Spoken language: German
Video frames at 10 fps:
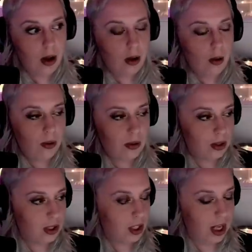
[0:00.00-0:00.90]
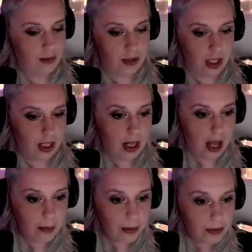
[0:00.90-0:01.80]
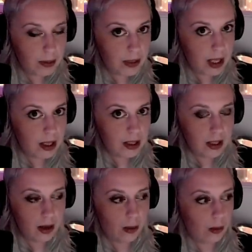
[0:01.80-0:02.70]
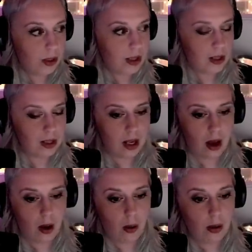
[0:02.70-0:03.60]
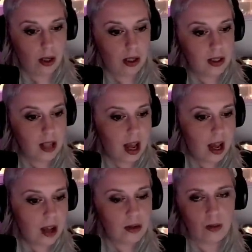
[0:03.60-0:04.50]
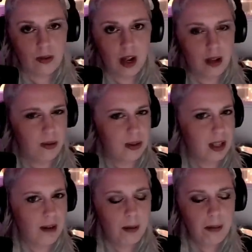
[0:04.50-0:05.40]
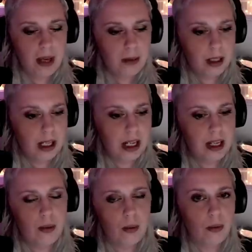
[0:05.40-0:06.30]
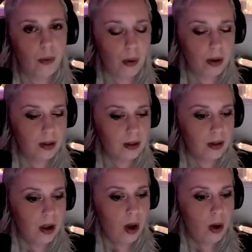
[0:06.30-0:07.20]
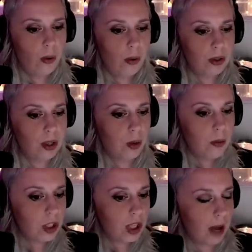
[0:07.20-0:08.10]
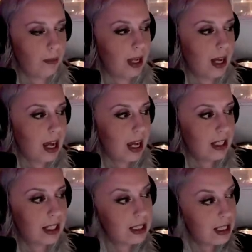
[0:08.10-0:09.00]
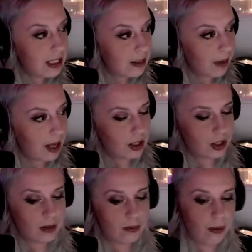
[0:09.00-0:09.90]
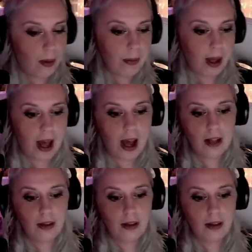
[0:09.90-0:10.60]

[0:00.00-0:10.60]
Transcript: Und es stehen verschiedene Namen auf dem Zettel, darunter sind dann auch Stars und welche von seinen Familienmitgliedern und Freunden. Und darüber schreibt er, dass diese Menschen vom Rat